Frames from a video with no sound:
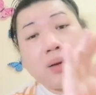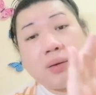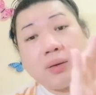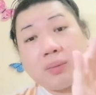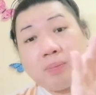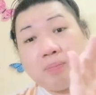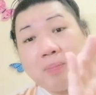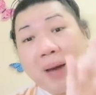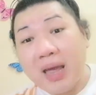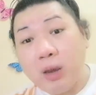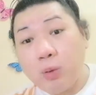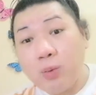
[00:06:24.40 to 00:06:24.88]

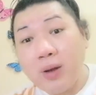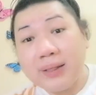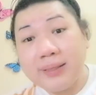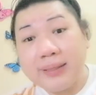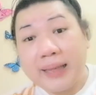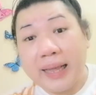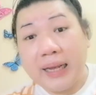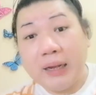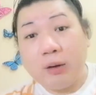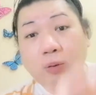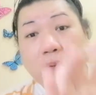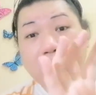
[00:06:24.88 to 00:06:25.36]
buy one
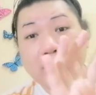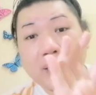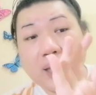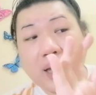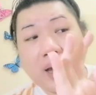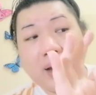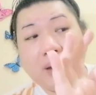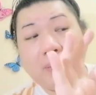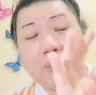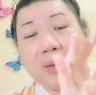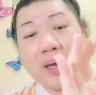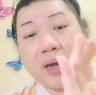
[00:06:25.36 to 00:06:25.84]
take one
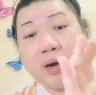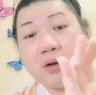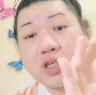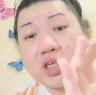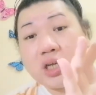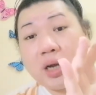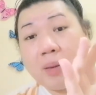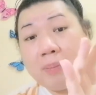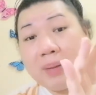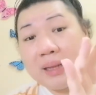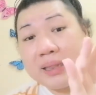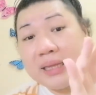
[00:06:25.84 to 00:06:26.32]
na, ah. meron
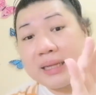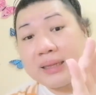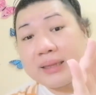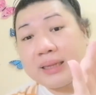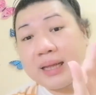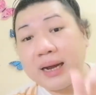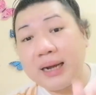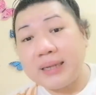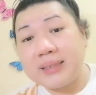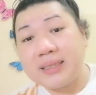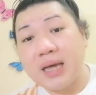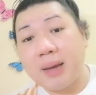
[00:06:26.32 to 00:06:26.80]
siyang maliit
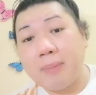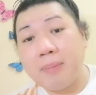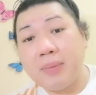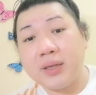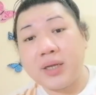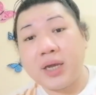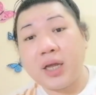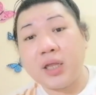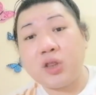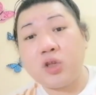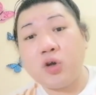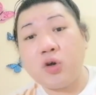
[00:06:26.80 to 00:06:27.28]
na kasama
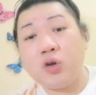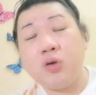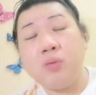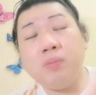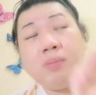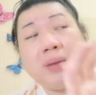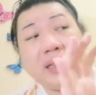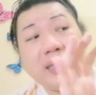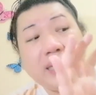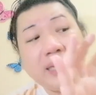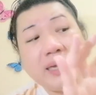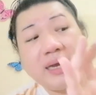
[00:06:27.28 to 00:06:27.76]
nito. Yung
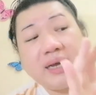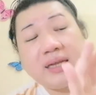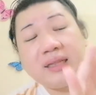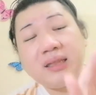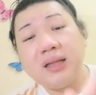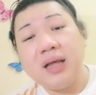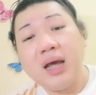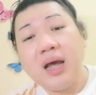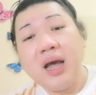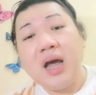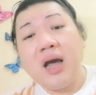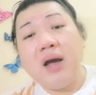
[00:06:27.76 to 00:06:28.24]
maliit,
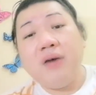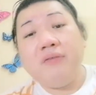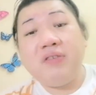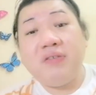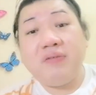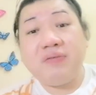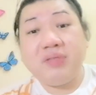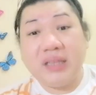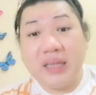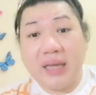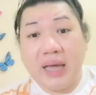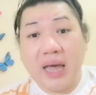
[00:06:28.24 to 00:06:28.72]

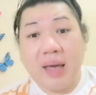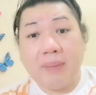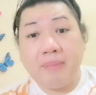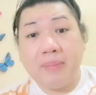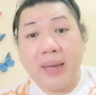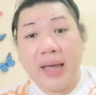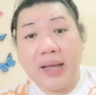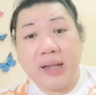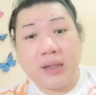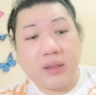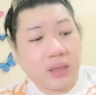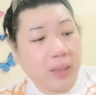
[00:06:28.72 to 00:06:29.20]
50
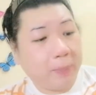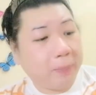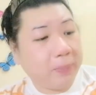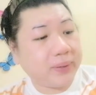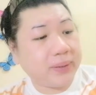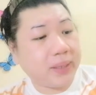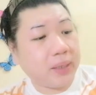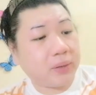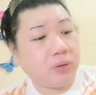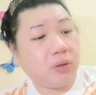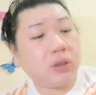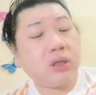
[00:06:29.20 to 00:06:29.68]
ml.
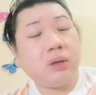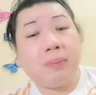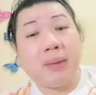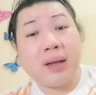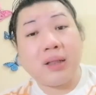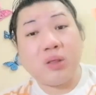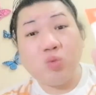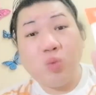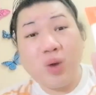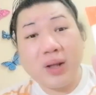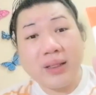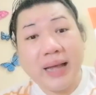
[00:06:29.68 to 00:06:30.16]
Tapos ito
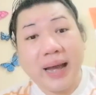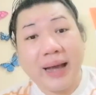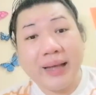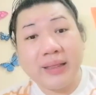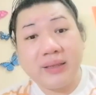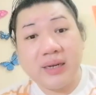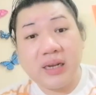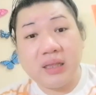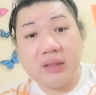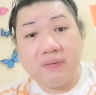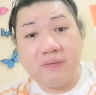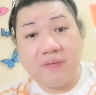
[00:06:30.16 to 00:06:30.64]
naman,
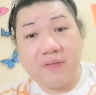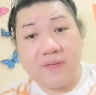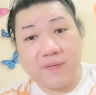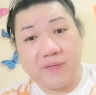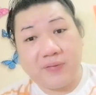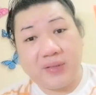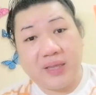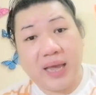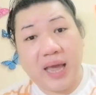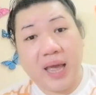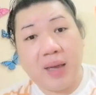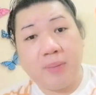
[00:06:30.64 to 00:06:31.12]

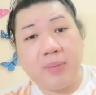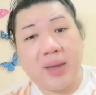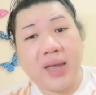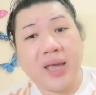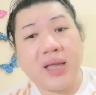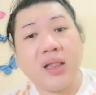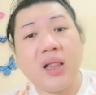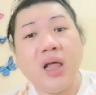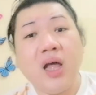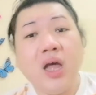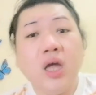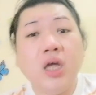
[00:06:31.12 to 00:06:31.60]
150
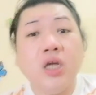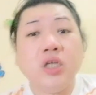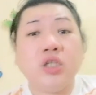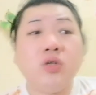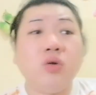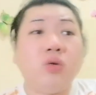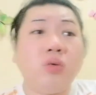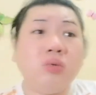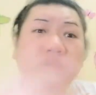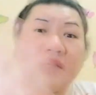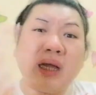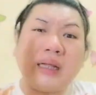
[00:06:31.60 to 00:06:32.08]
ml.
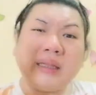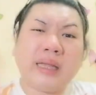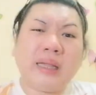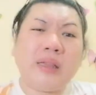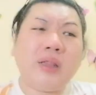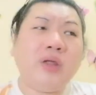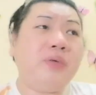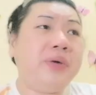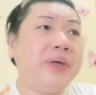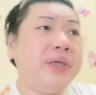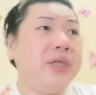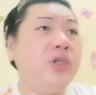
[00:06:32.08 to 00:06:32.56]
So kung
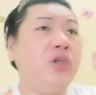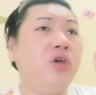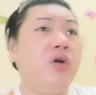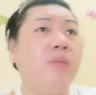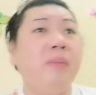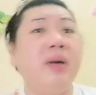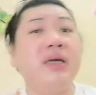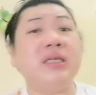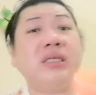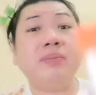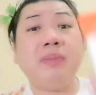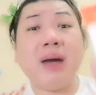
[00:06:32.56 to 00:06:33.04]
tatanungin nyo,
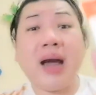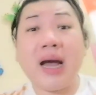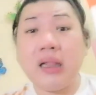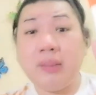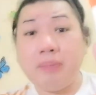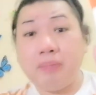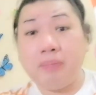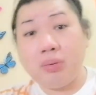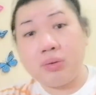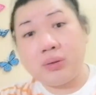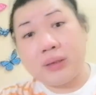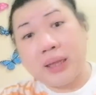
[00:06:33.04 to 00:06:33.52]
mas mahal
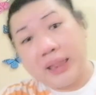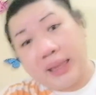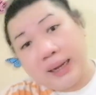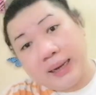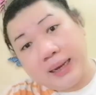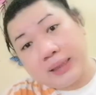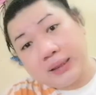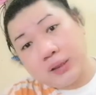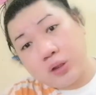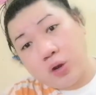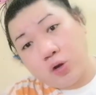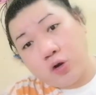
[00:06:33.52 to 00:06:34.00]
po
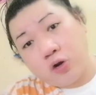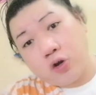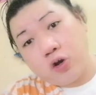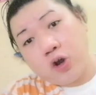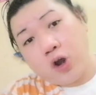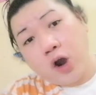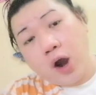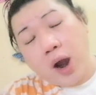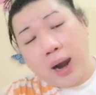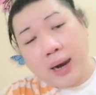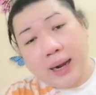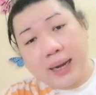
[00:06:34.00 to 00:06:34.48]
talaga to.
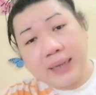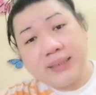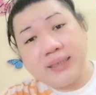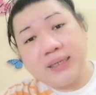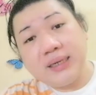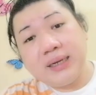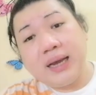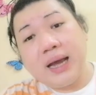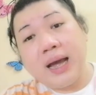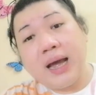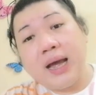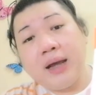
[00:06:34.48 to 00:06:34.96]

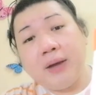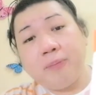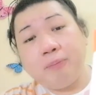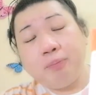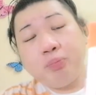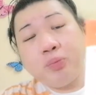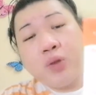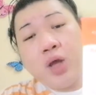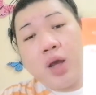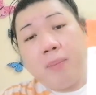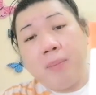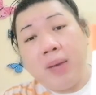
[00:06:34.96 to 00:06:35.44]
Kasi nga,
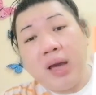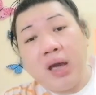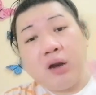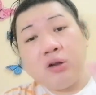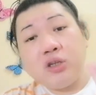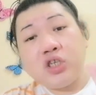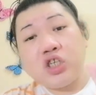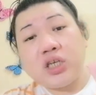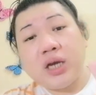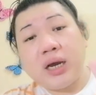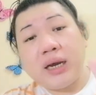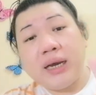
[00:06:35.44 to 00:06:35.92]
meron
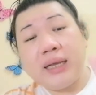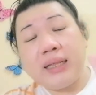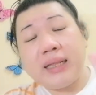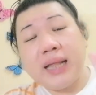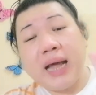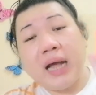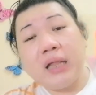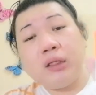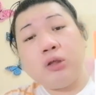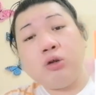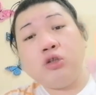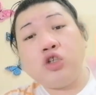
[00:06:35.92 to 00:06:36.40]
siyang
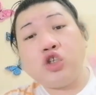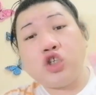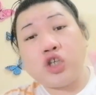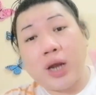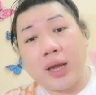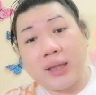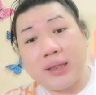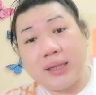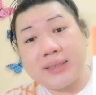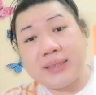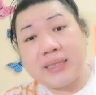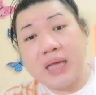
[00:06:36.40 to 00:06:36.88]
hinalong
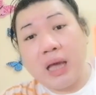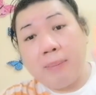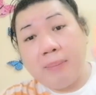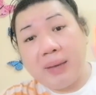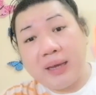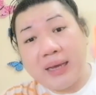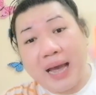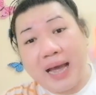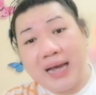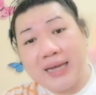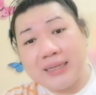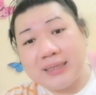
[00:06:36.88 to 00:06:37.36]

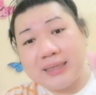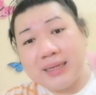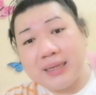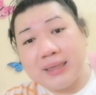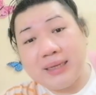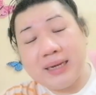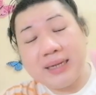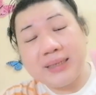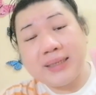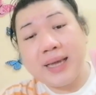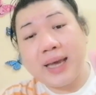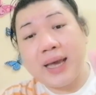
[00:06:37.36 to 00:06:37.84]
tranexamic acid.
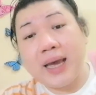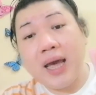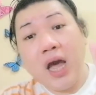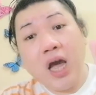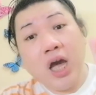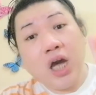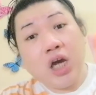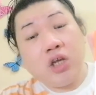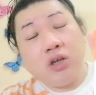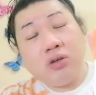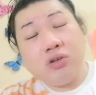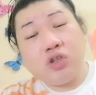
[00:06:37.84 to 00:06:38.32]
Kasi
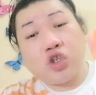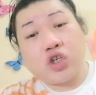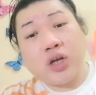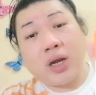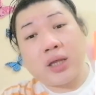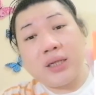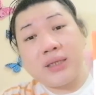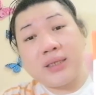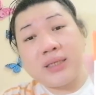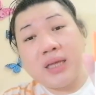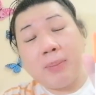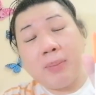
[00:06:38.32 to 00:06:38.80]
yung
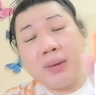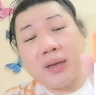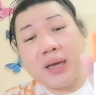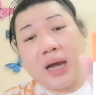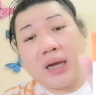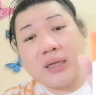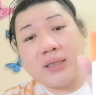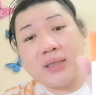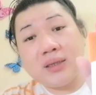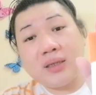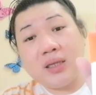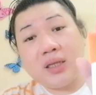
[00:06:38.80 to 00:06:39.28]
tranexamic
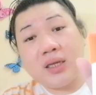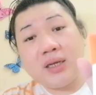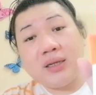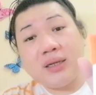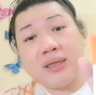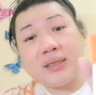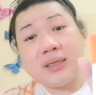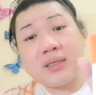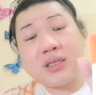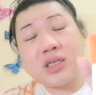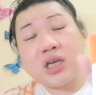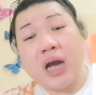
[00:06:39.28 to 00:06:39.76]
acid na yun,
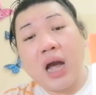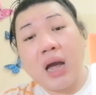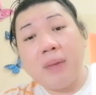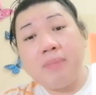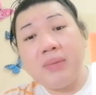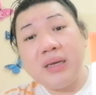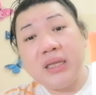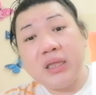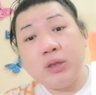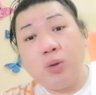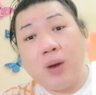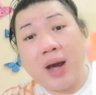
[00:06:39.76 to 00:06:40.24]
isa siyang
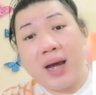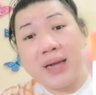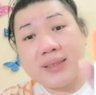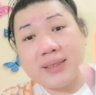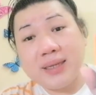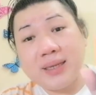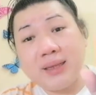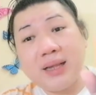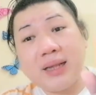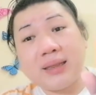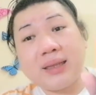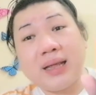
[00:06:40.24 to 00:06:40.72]
amino
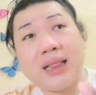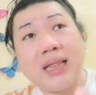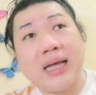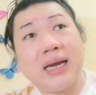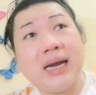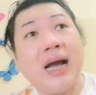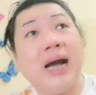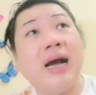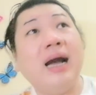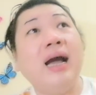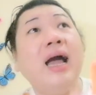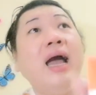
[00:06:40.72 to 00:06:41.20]
acid na
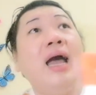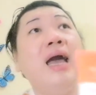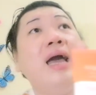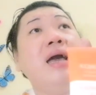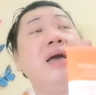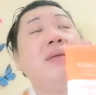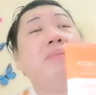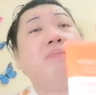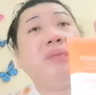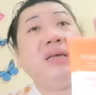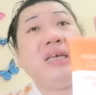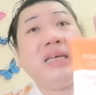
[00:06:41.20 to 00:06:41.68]
talagang
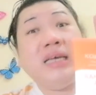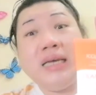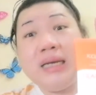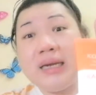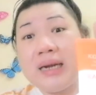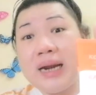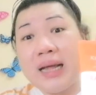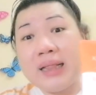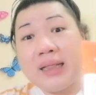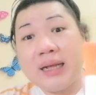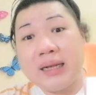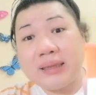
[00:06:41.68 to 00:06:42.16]

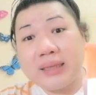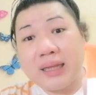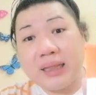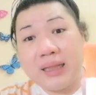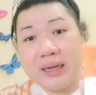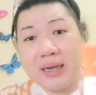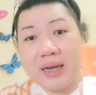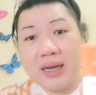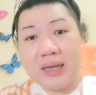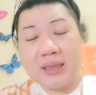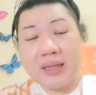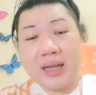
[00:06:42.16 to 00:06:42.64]
bihira lang
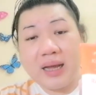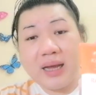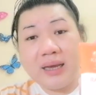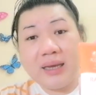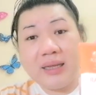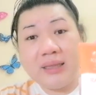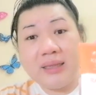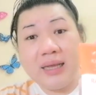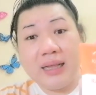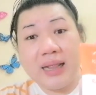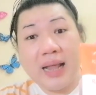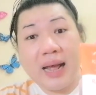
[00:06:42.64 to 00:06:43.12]
talaga na
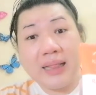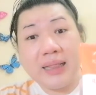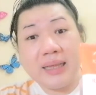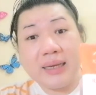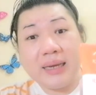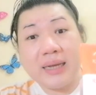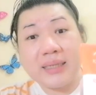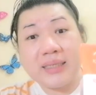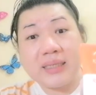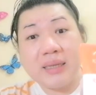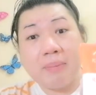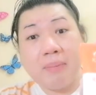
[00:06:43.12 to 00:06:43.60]

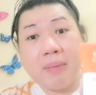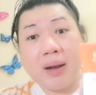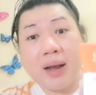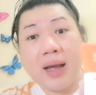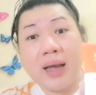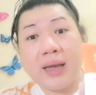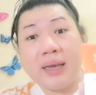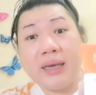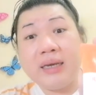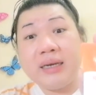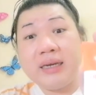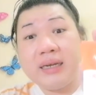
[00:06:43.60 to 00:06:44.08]
inilalagay sa
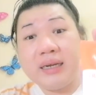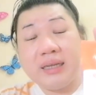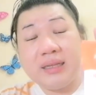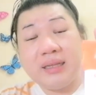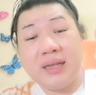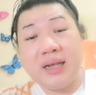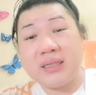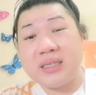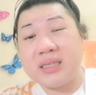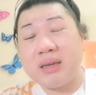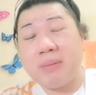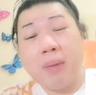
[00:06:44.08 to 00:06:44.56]
mga
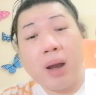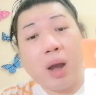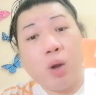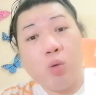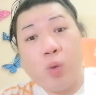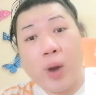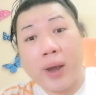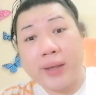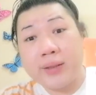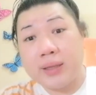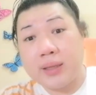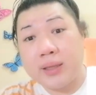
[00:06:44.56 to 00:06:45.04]
ingredients, sa mga
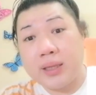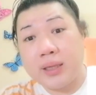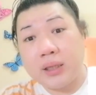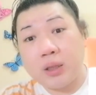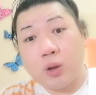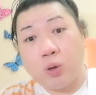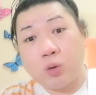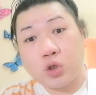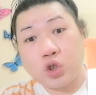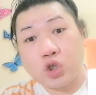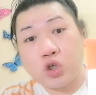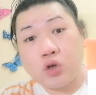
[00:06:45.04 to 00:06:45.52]
whitening
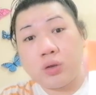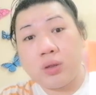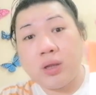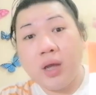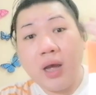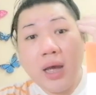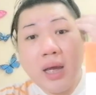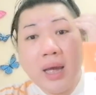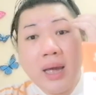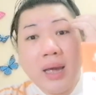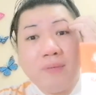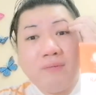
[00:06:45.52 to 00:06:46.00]
lotion.
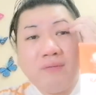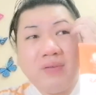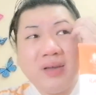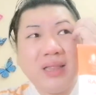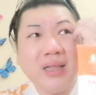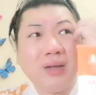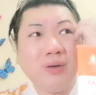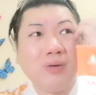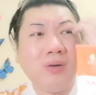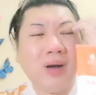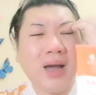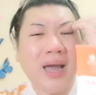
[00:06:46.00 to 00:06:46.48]

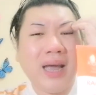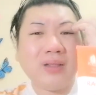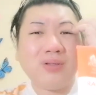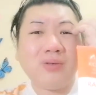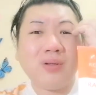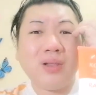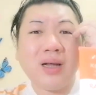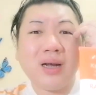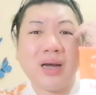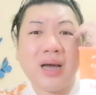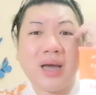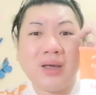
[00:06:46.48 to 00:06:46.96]
Feeling ko nga ito
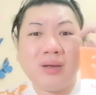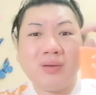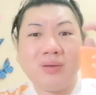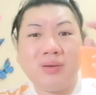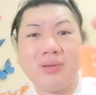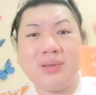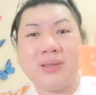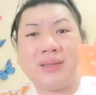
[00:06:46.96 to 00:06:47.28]
lang nga yung